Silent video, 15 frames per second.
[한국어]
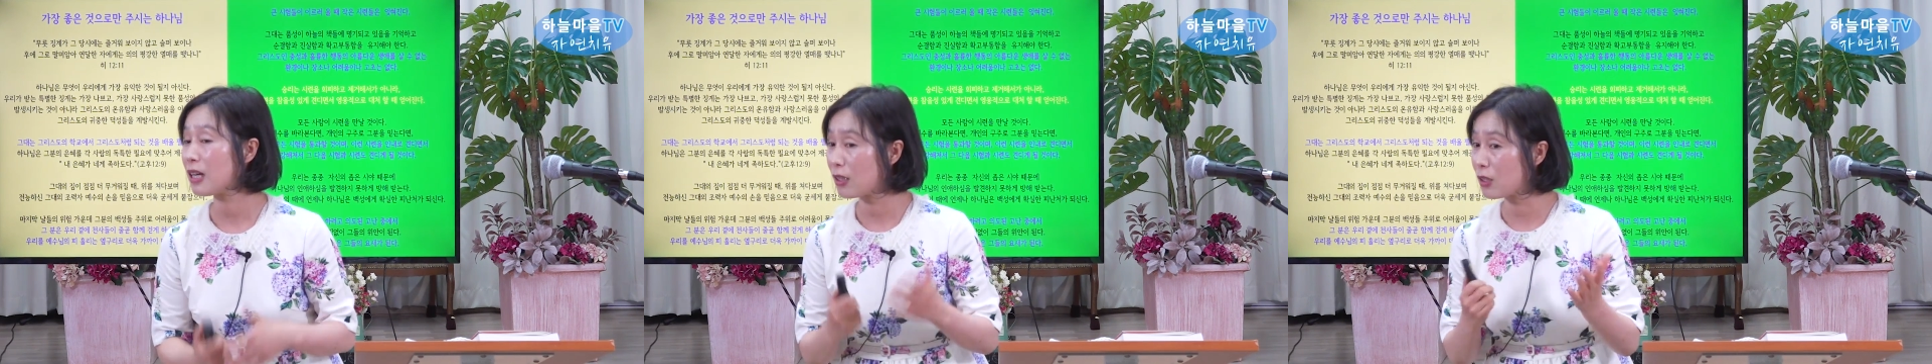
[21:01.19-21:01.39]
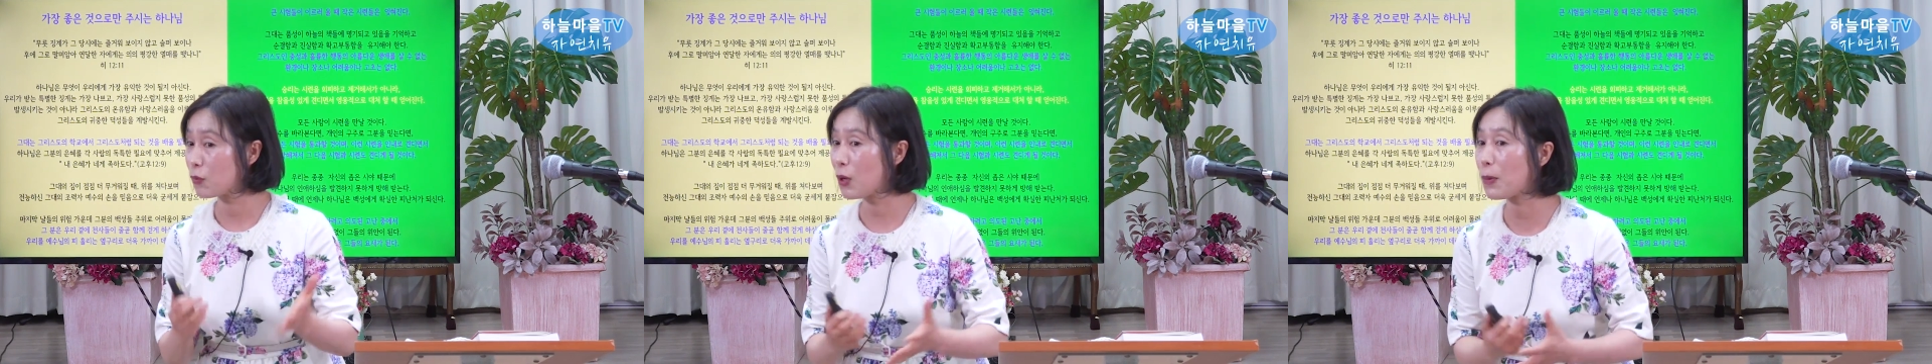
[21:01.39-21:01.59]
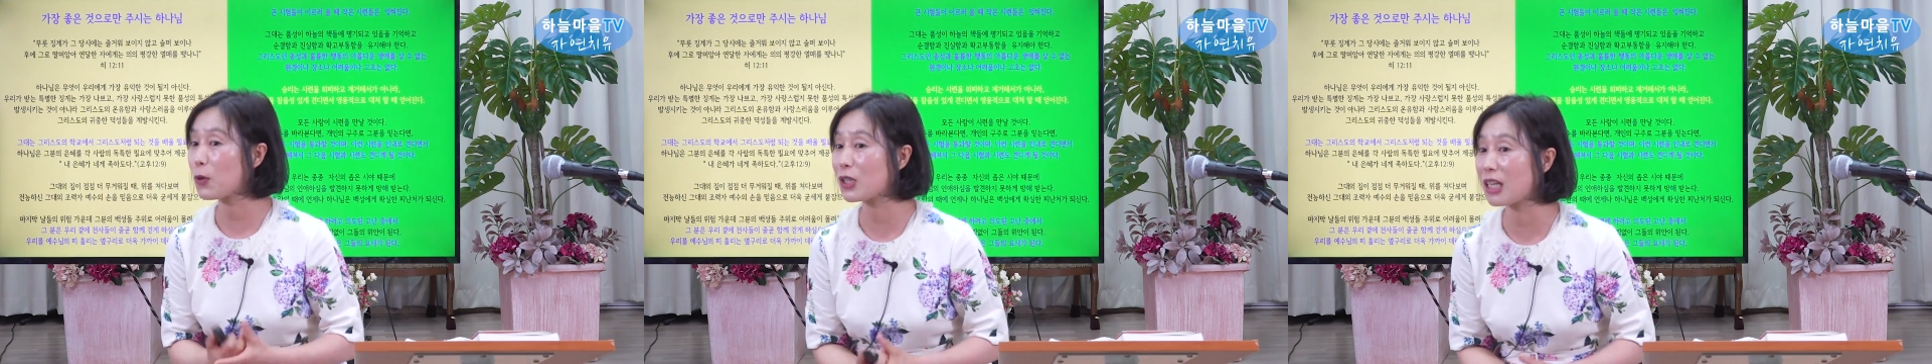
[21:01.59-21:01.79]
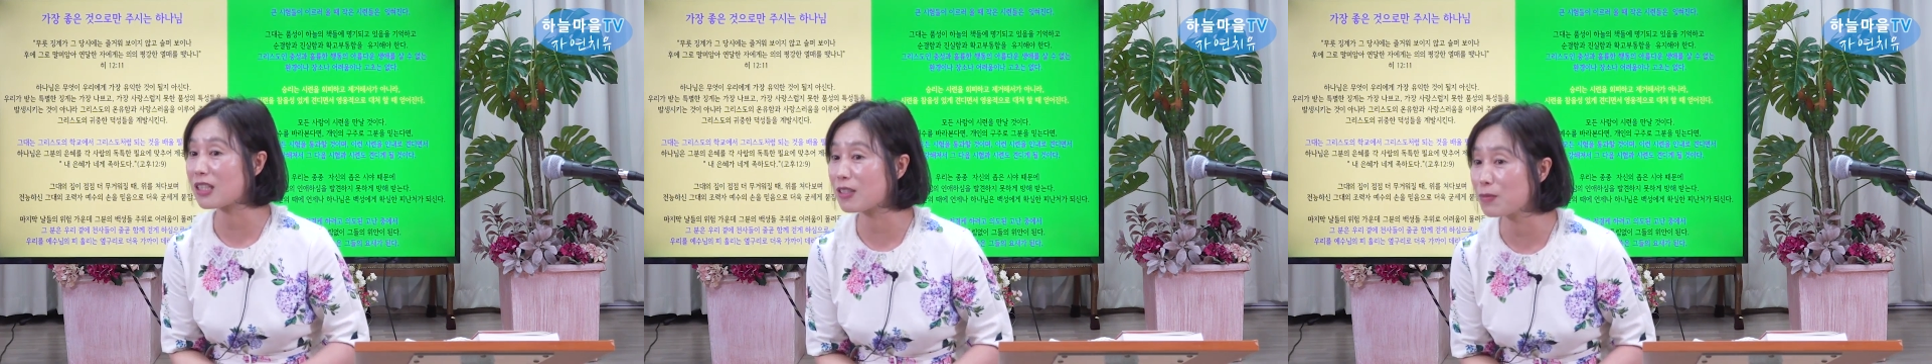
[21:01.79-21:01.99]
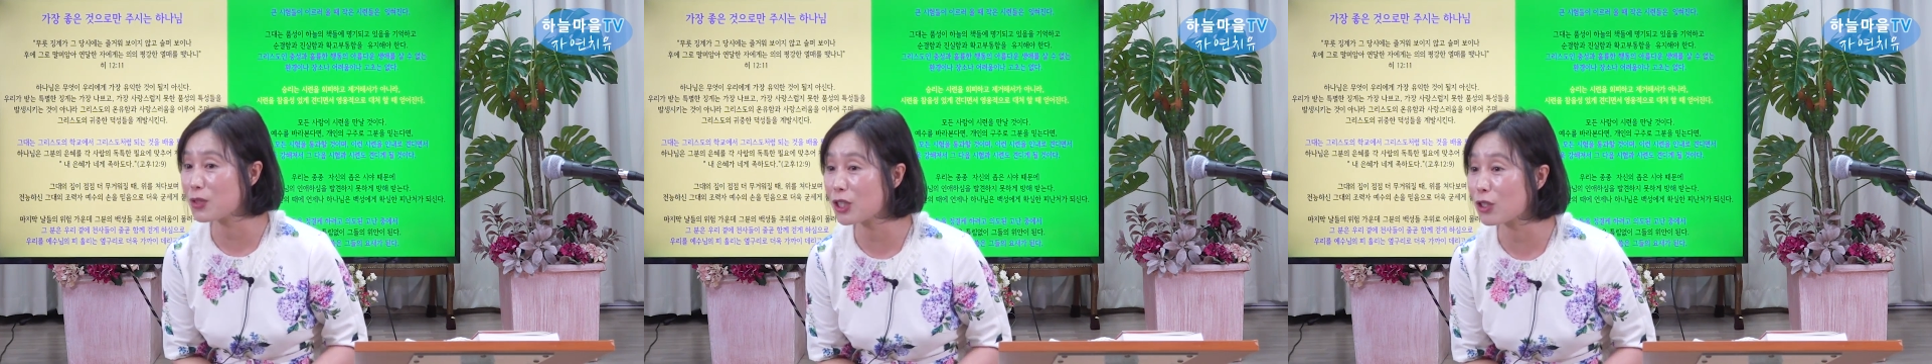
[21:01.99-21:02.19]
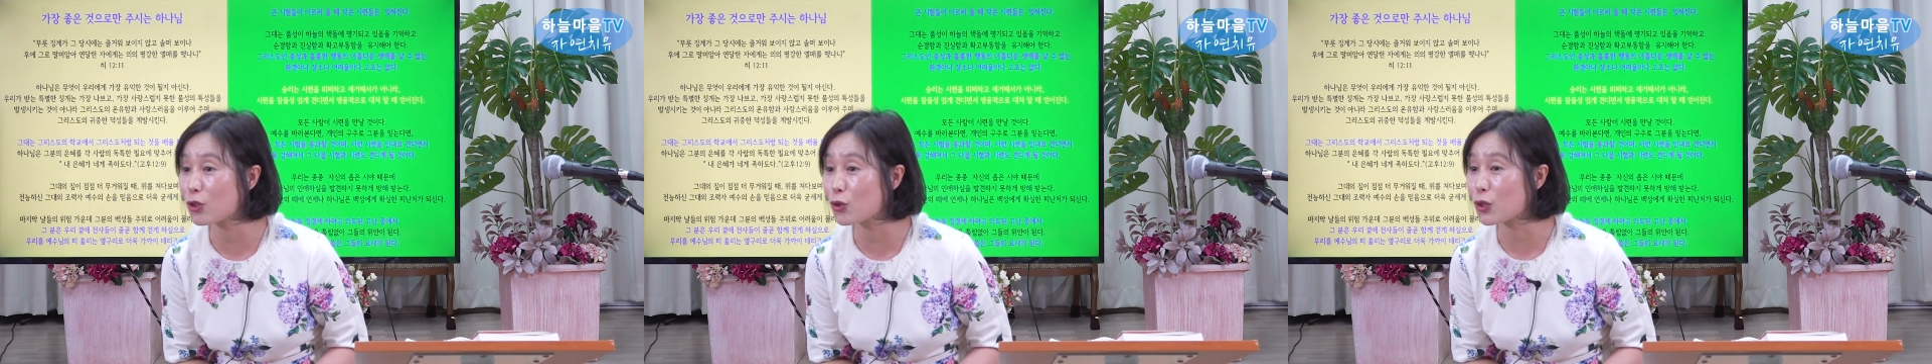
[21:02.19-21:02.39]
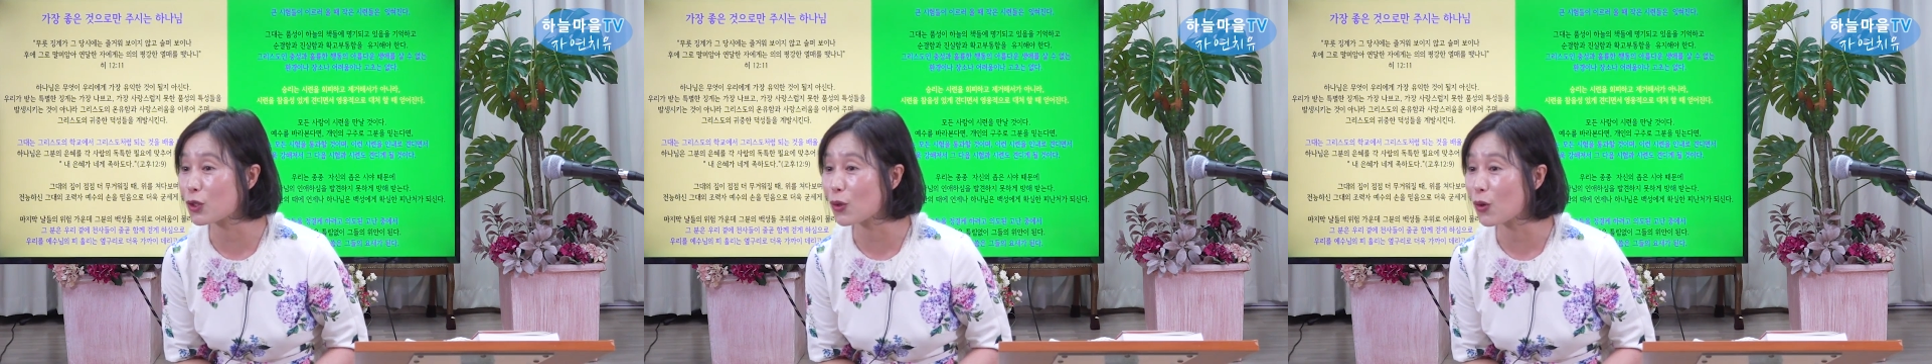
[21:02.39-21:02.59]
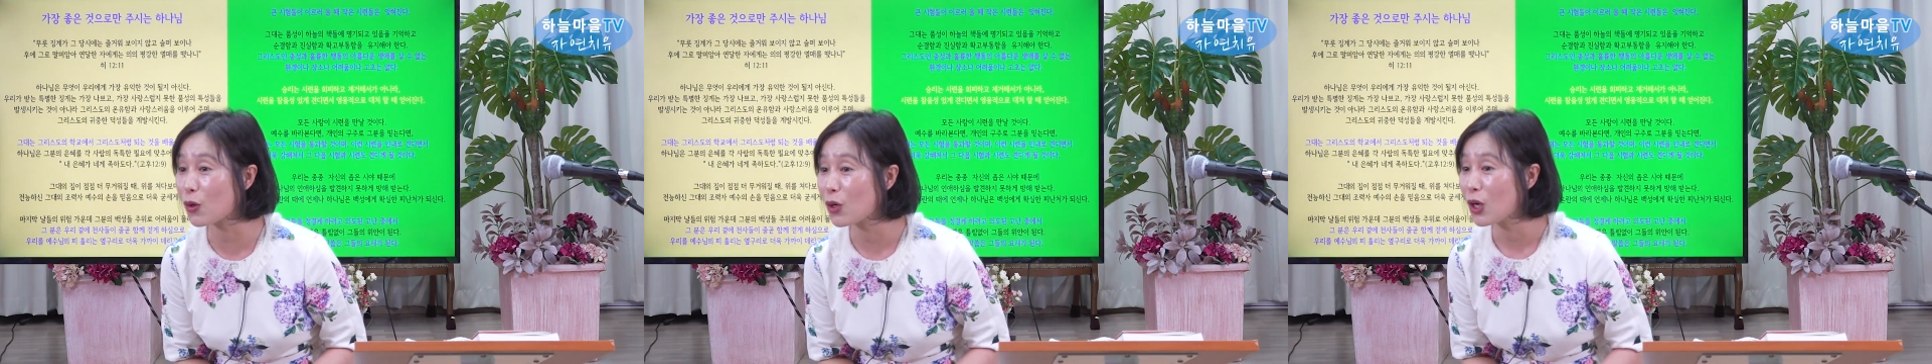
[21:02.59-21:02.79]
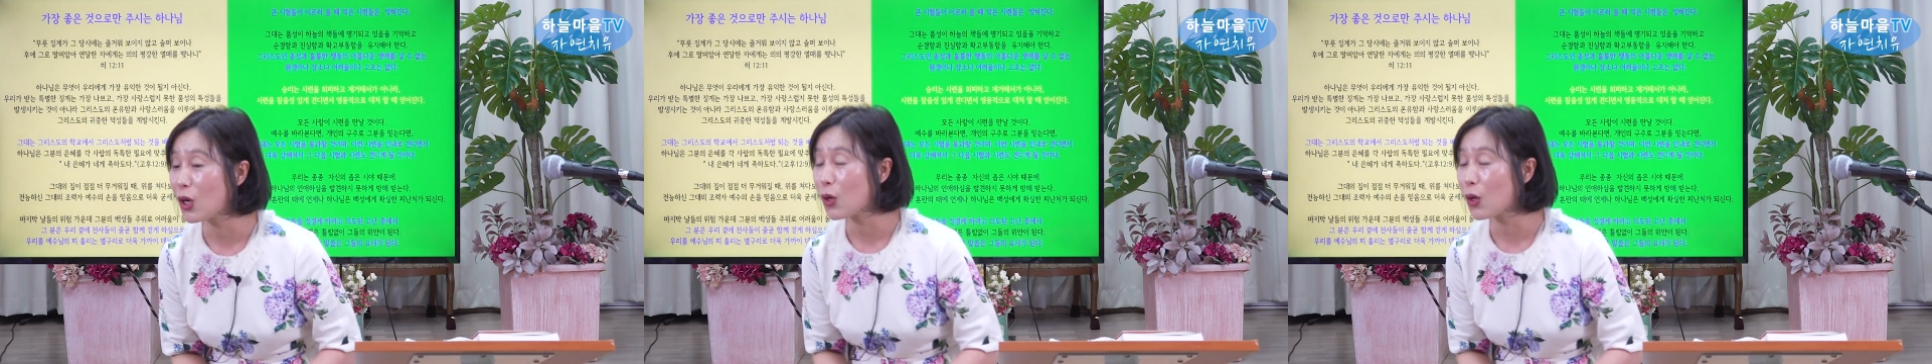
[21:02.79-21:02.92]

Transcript: 회복되는 음식을 주시고